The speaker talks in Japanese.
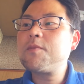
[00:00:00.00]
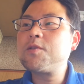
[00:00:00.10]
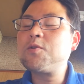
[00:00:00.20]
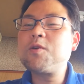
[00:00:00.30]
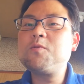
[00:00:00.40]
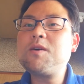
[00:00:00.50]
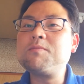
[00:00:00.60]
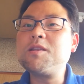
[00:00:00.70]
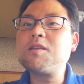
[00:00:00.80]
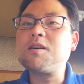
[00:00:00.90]
それをまあ
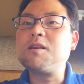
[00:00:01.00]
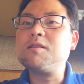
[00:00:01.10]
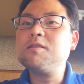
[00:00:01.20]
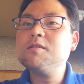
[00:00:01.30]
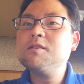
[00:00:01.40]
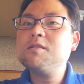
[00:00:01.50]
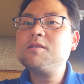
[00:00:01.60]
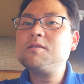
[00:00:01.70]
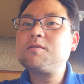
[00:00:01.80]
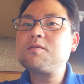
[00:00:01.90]
見てた
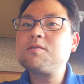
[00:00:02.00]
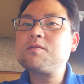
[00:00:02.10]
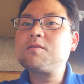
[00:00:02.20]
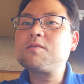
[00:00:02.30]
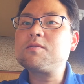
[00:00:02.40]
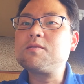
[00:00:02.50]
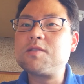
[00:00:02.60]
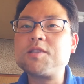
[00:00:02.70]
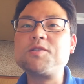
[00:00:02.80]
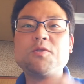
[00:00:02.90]
ん
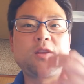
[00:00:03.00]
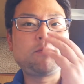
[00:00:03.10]
ですよね。